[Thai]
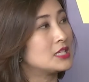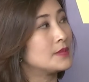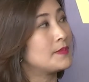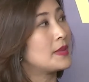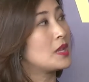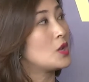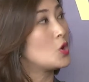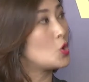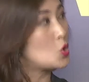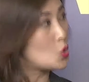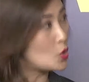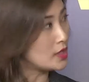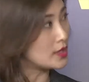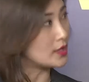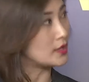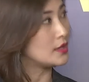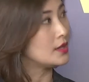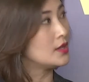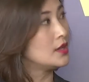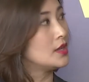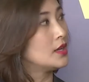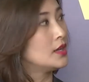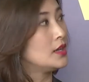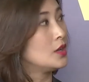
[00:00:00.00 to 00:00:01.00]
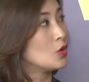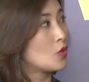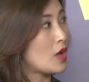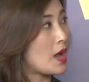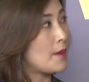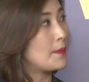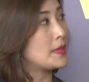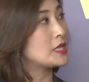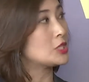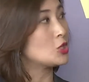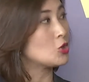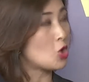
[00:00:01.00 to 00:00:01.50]
จะเป็นหุ้นหรือค
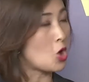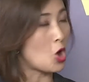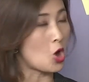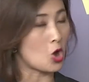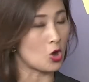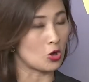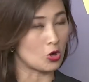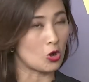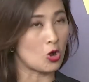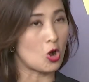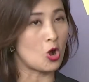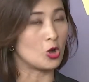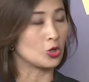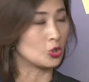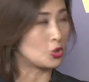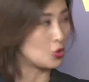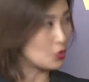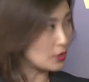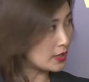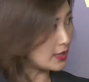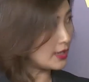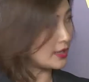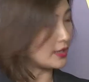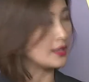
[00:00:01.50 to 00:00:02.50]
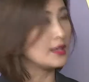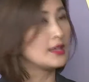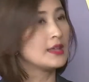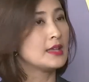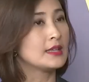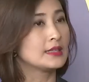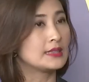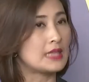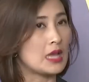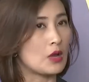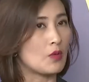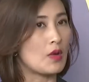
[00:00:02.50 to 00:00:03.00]
วามเป็นเจ้าของของธุรกิจ
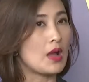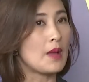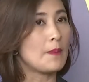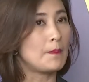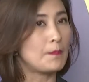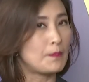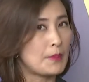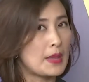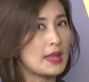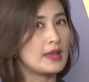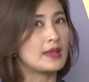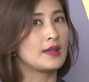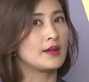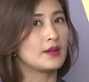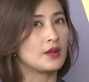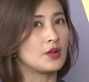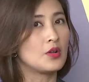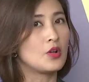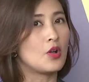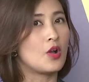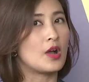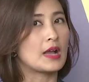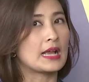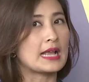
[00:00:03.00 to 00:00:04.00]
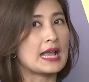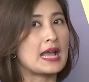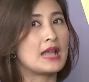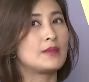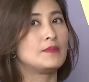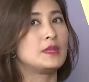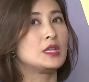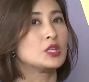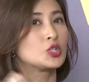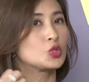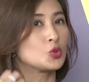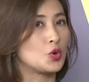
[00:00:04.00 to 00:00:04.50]
แต่ว่าเป็นในเรื่องของการ
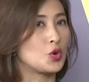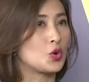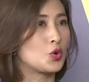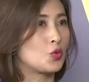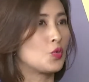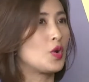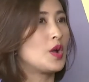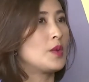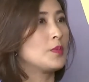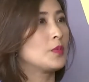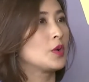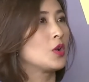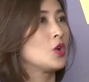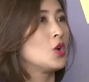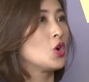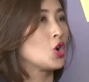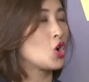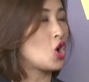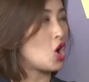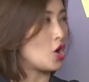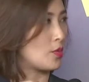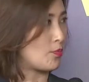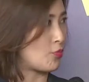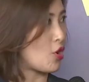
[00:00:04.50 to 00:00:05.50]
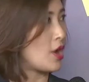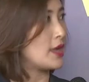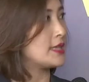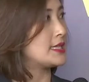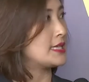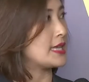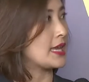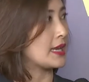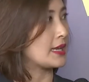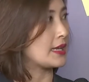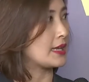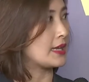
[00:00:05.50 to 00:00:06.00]
มีส่วนร่วมของ โปร
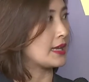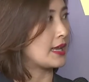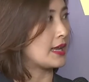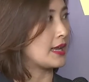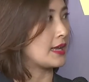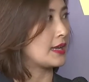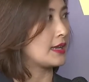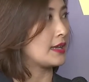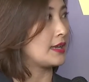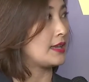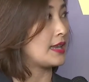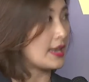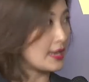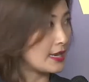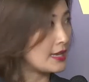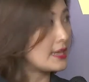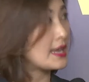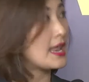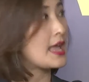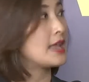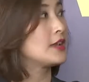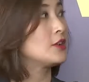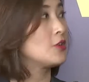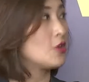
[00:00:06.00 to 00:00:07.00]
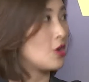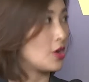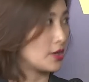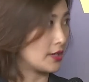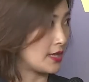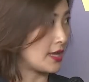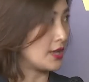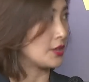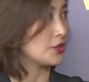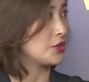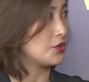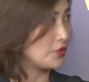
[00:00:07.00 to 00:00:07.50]
เจกต์ นั้นๆของ
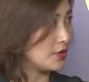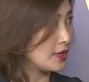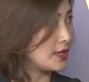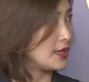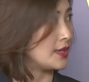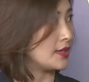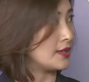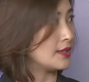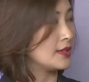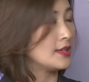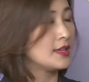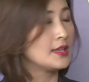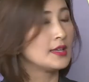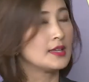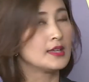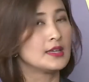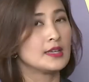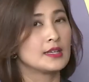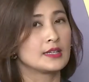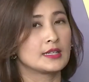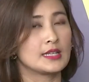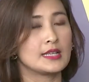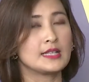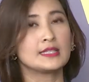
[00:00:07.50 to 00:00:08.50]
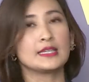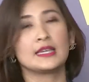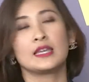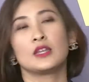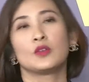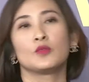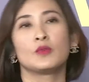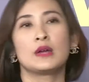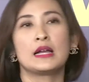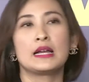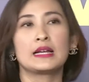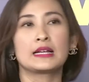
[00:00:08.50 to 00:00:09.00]
ทางธุรกิจท่านจะ
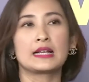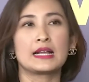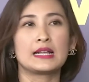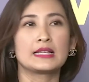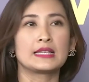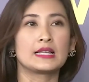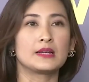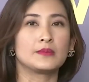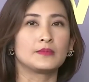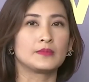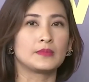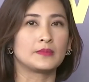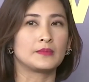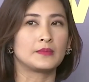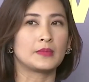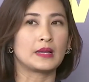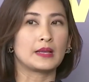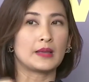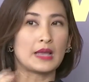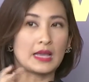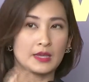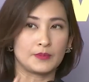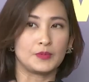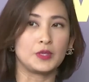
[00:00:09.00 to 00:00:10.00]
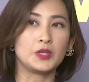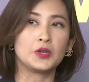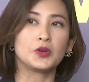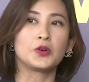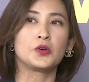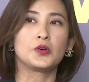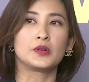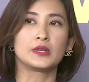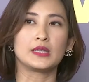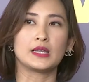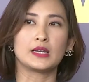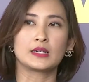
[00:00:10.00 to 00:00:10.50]
เห็นว่าการทำ ไอ พี โอ
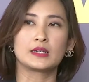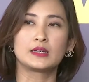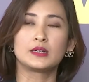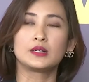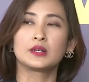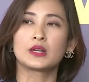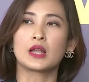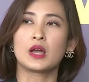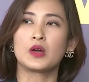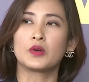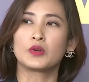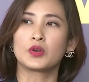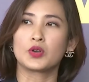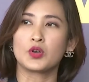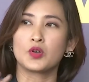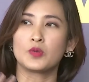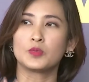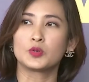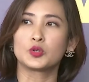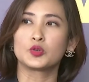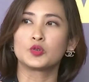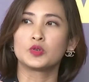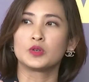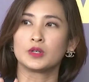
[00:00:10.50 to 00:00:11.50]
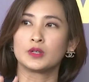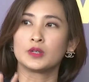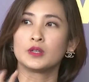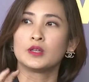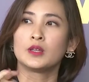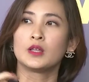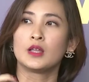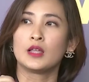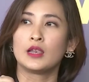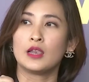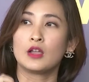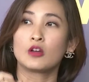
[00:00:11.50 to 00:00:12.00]
เนี่ยคือเราระดมทุน
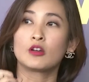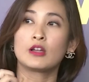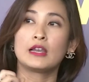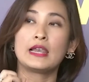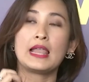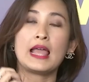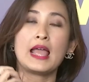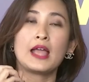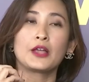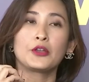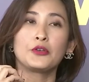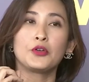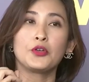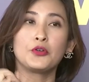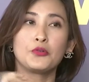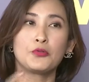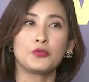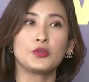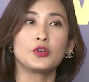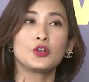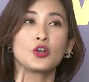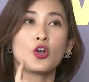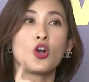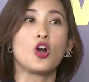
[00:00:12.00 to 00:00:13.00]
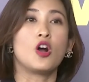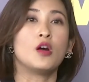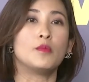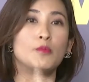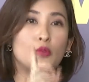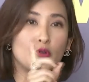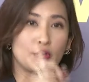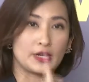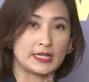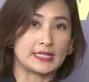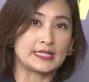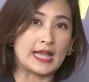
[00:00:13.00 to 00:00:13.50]
แล้วก็แลกด้วยหุ้นของ
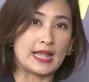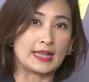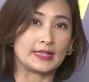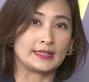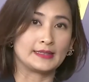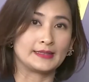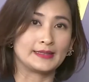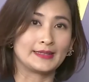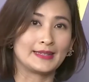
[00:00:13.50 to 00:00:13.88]
บริษัท